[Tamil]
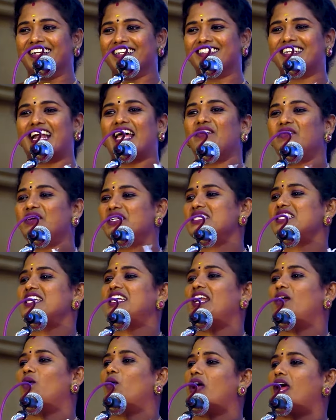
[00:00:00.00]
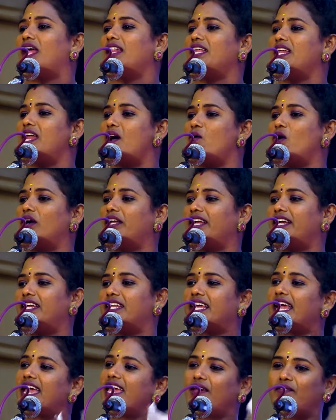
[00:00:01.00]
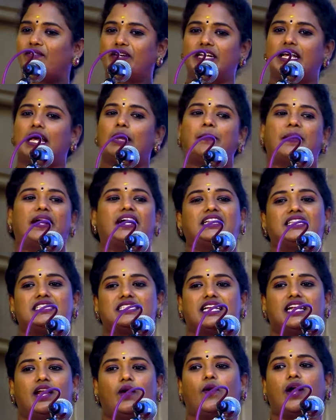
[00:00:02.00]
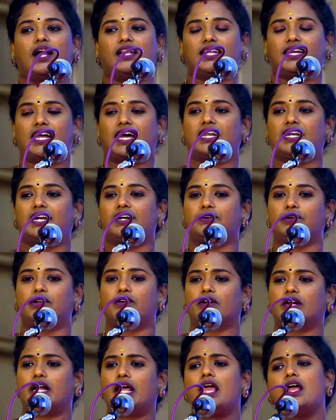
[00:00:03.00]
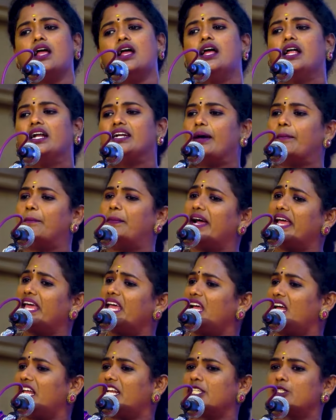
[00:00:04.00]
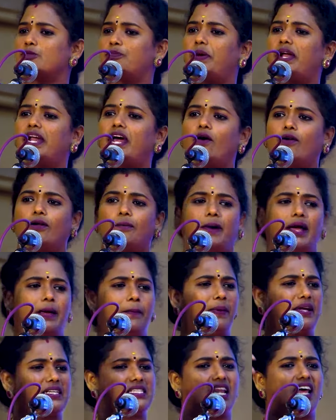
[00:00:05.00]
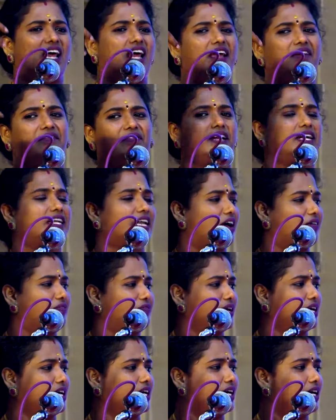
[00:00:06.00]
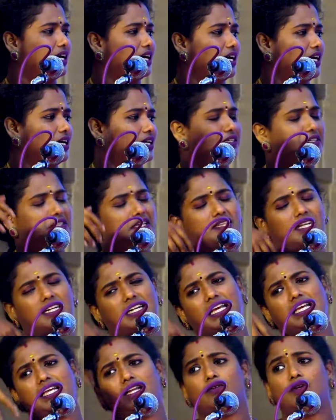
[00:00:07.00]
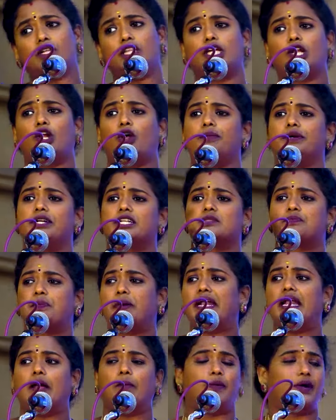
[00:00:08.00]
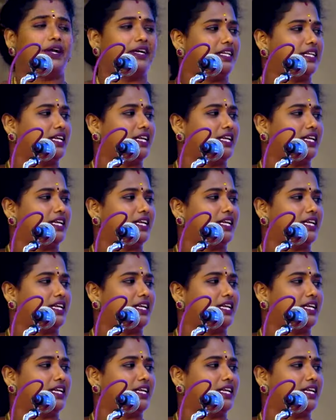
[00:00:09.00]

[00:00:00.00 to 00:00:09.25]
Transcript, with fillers: டிரைவர் சீட்டில் உட்காந்து நான் ஓட்டிகிட்டு இருக்கேன் என் வீட்டுக்கார் பக்கத்து சீட்டில் உட்காந்துருக்காரு நடுவர்களே நான் பயங்கர ஸ்பீடா ஒரு பைபாஸ்ல ஹெவி டிராஃபிக் கிட்டத்தட்ட இருபது கிலோமீட்டர் ஸ்பீட்ல போயிட்டு